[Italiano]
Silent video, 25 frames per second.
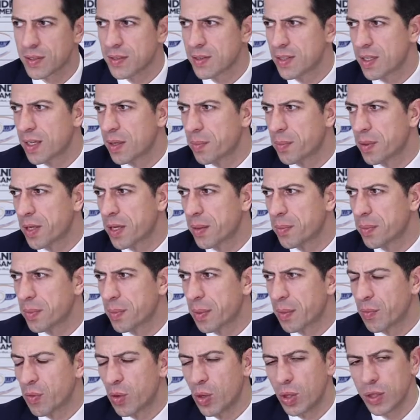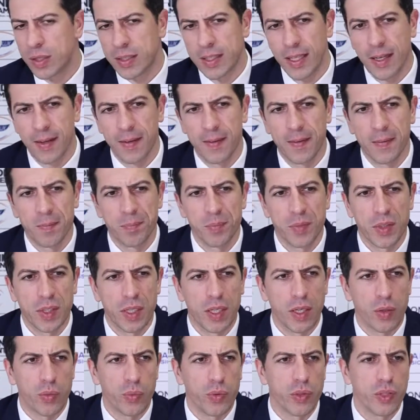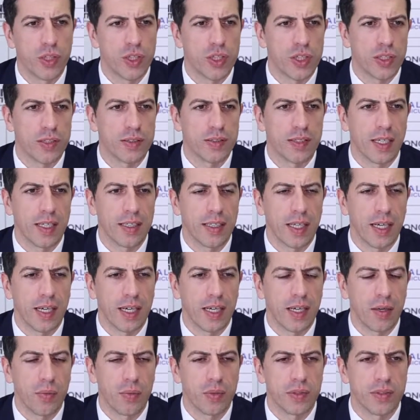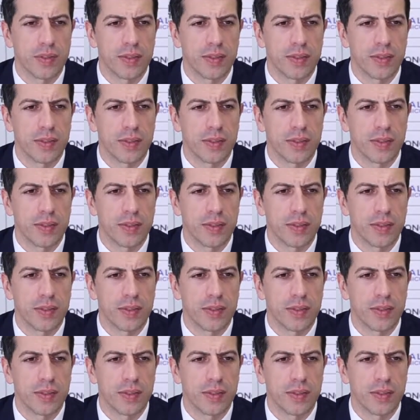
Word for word: sera per la prima volta e quindi c'è stata anche